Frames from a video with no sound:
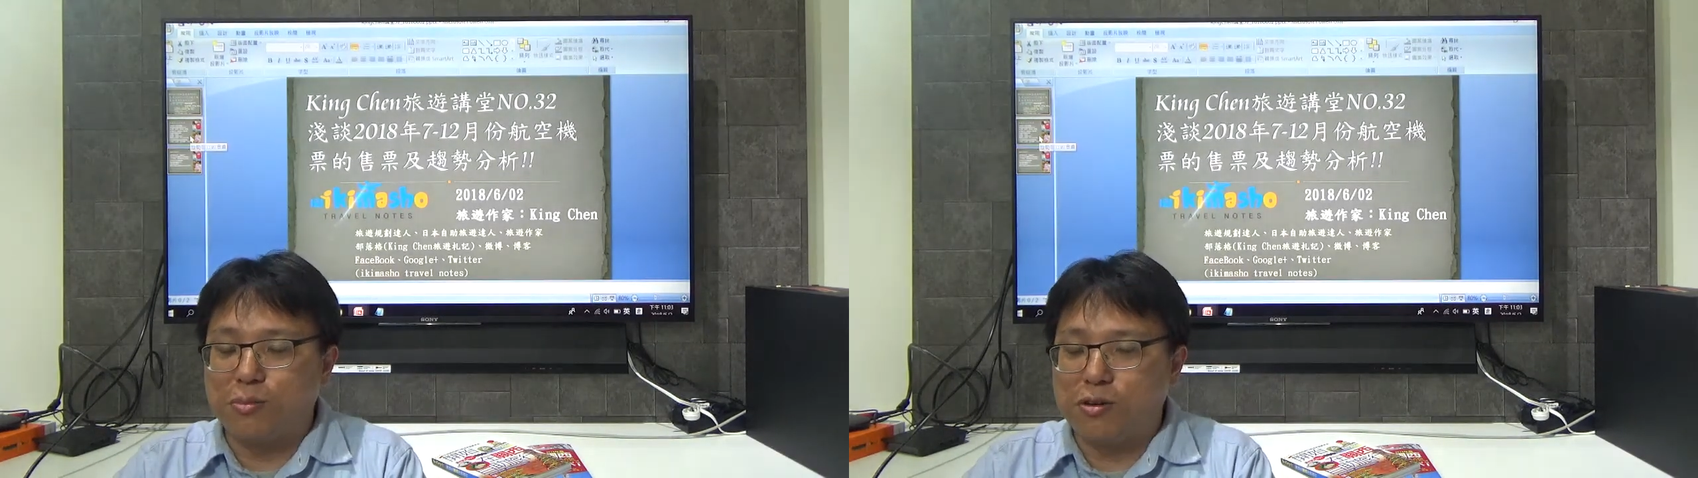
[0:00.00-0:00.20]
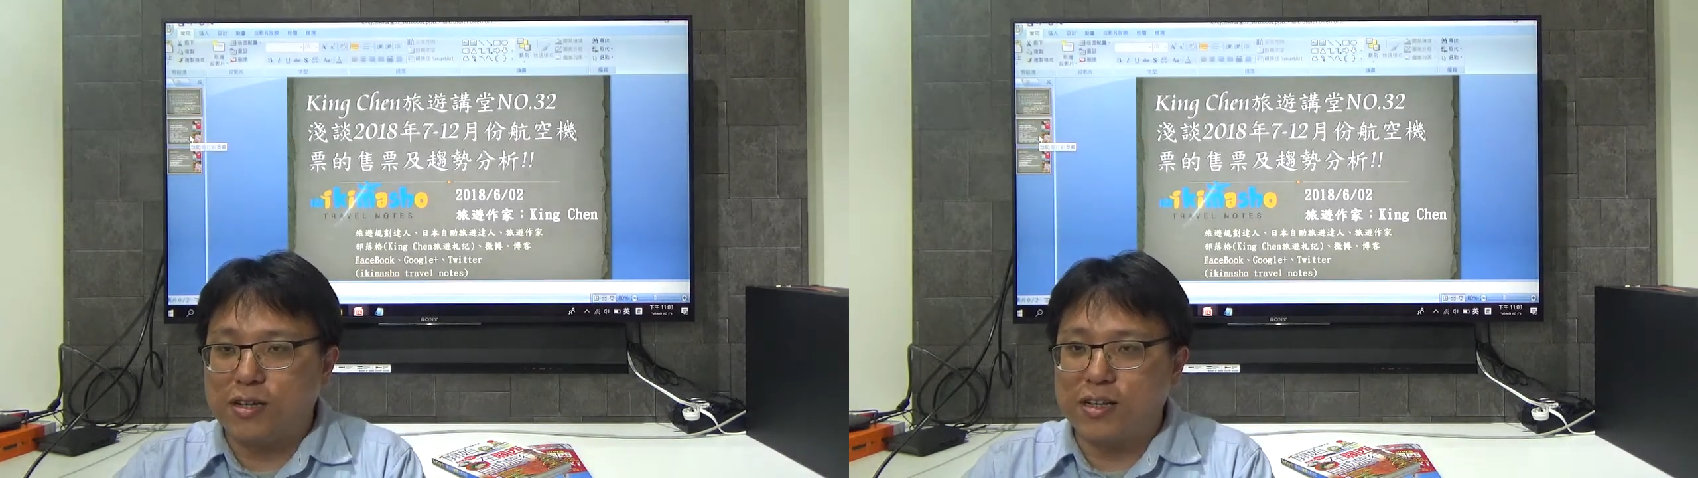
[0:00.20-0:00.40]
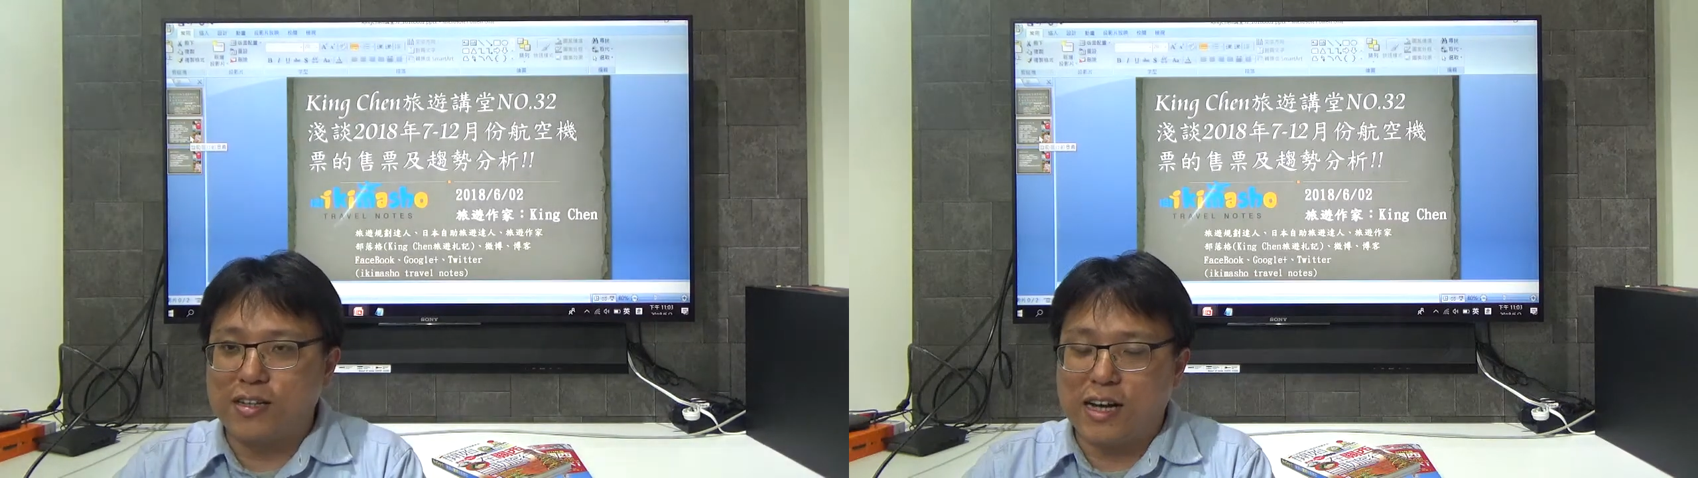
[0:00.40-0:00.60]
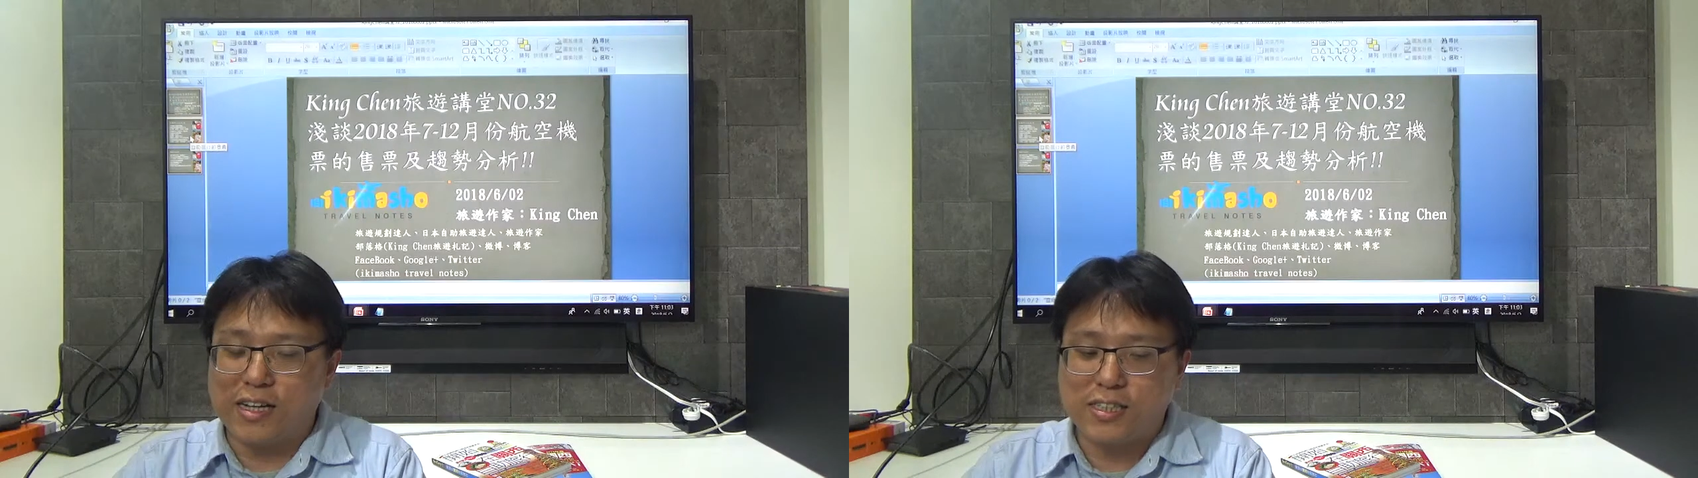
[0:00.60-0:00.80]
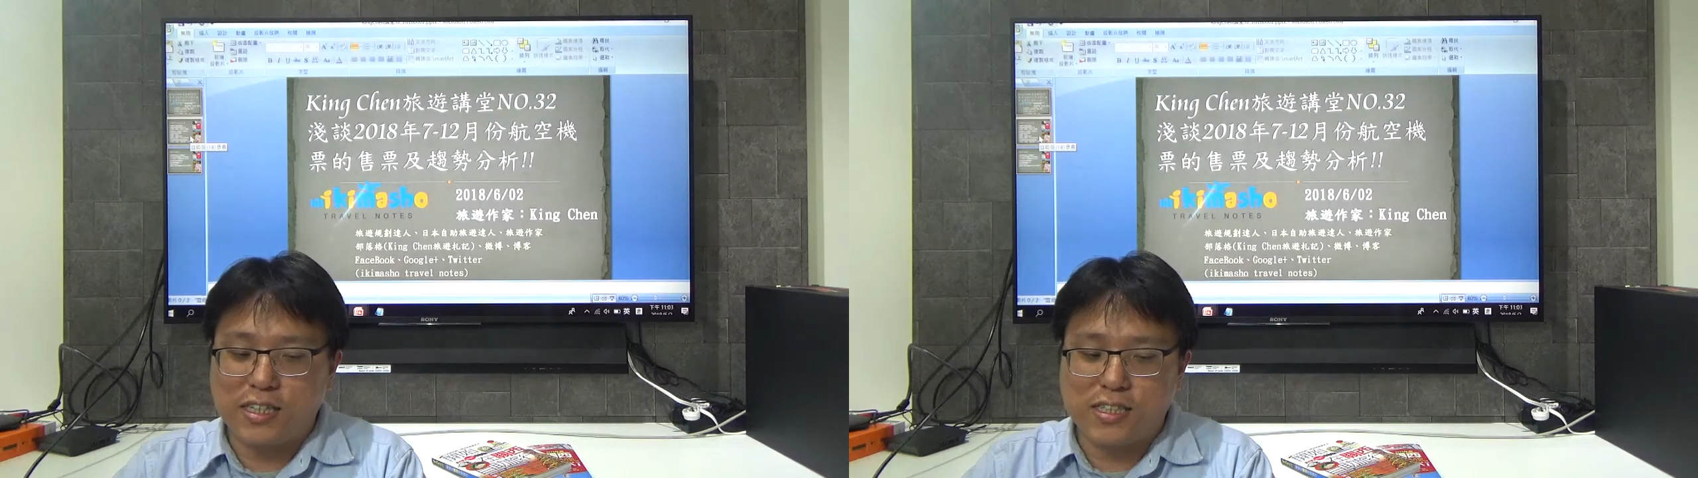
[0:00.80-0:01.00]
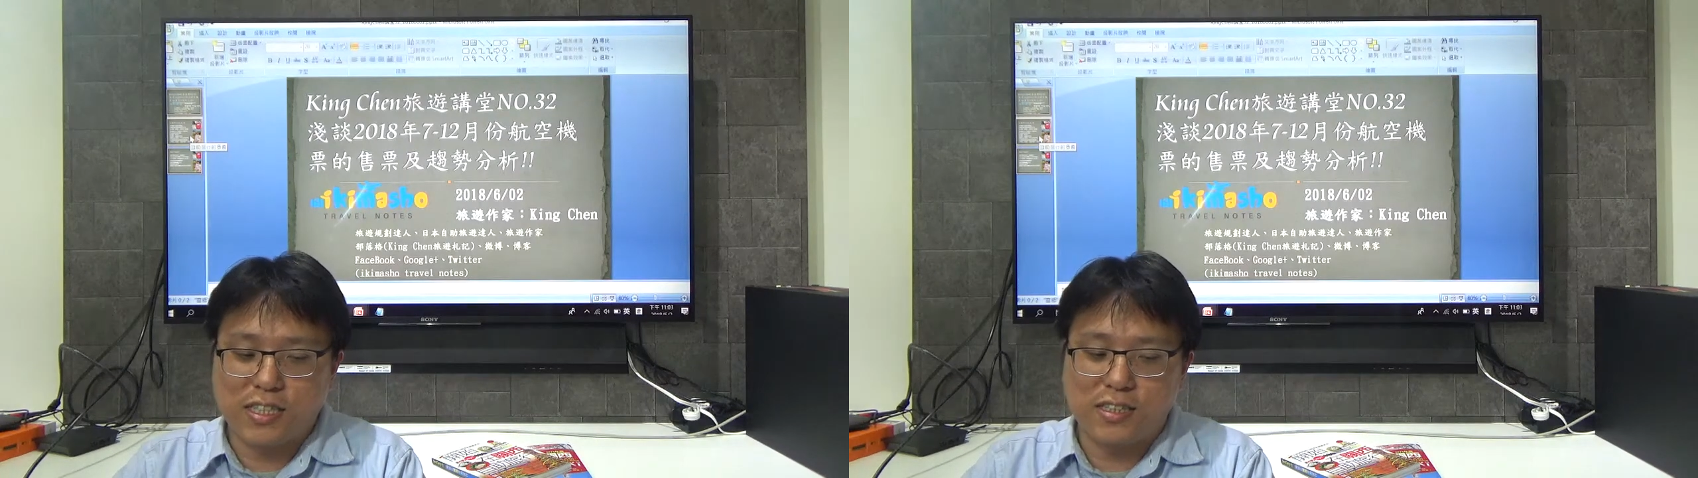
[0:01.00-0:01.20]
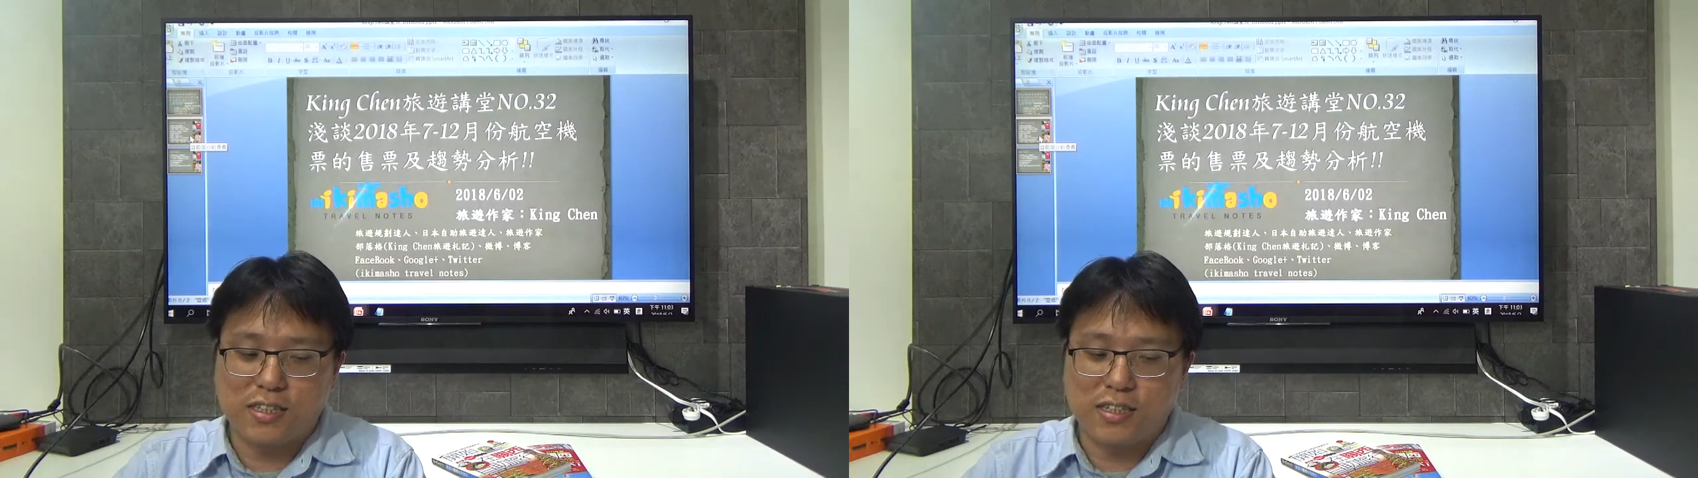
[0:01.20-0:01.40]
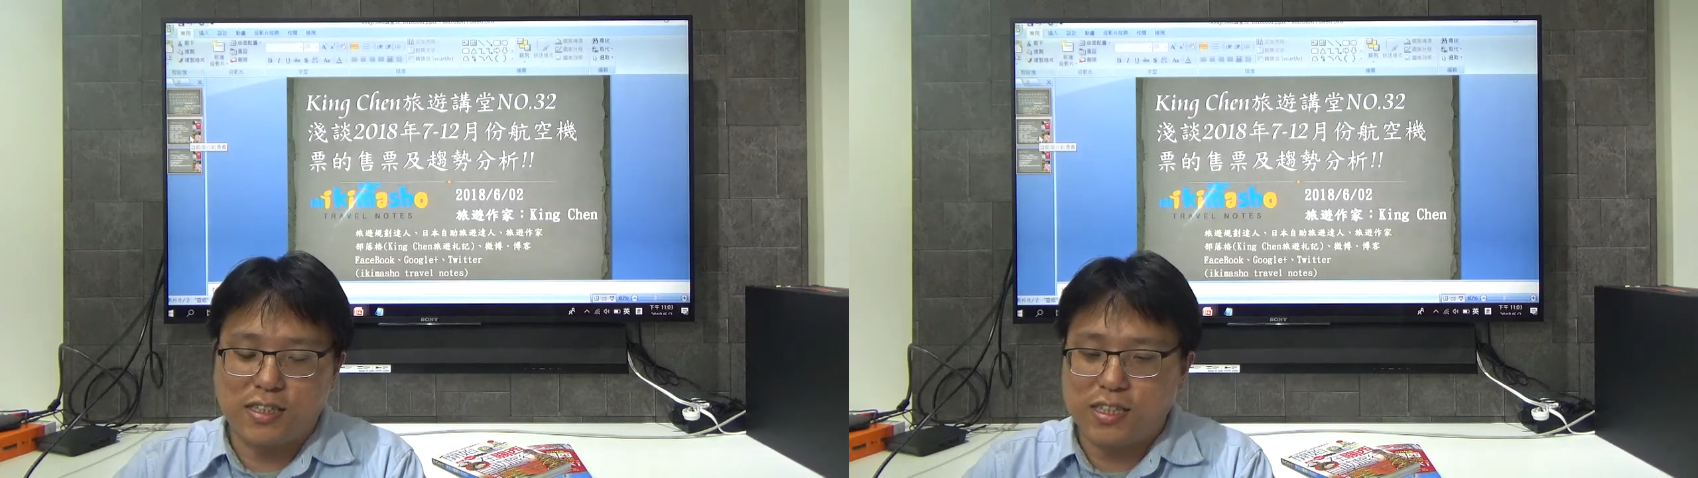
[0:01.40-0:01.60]
没有更改一些新
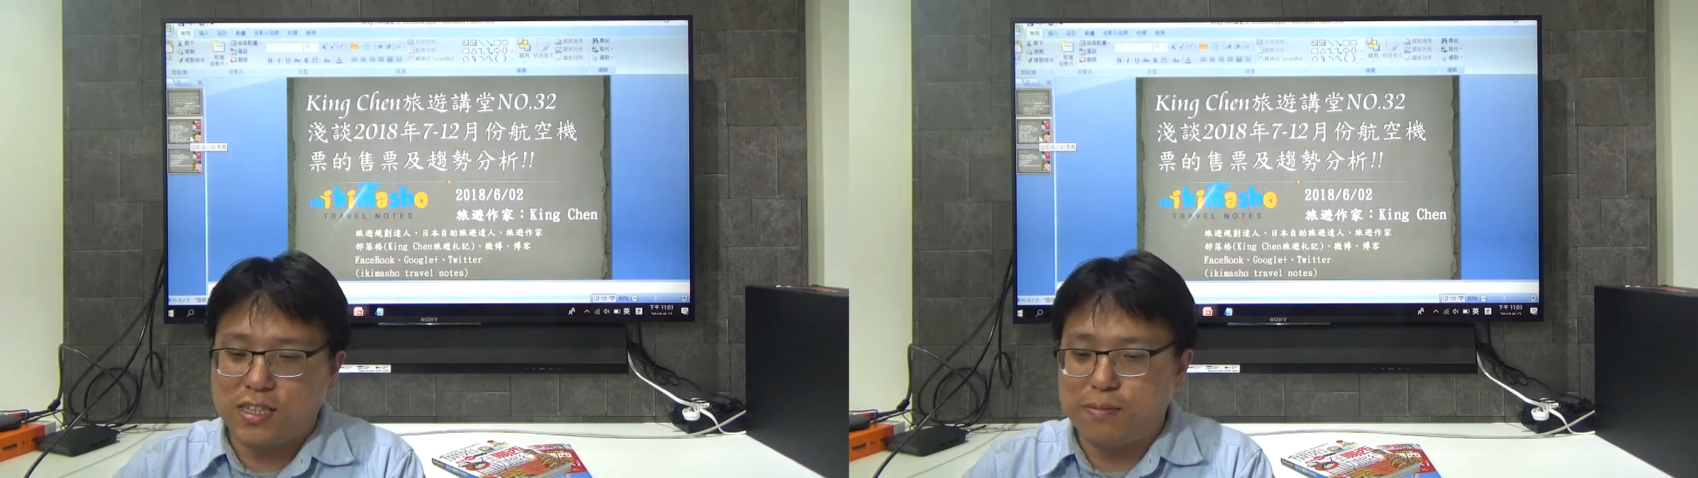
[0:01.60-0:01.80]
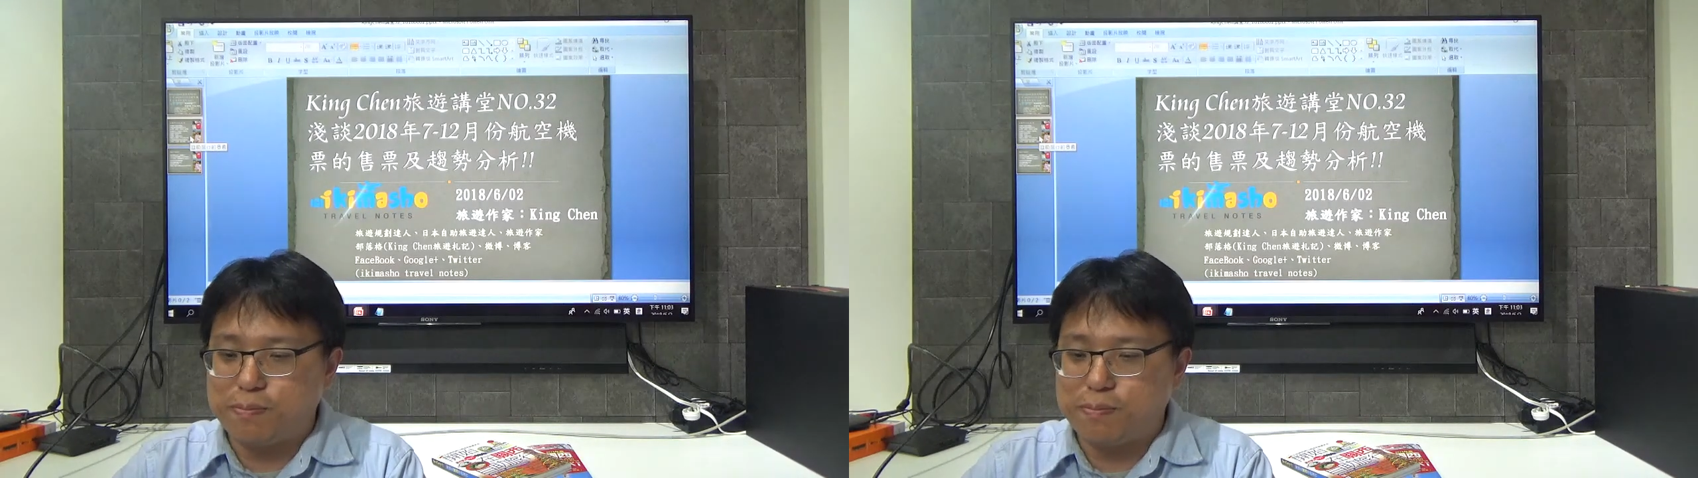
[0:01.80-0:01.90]
的一些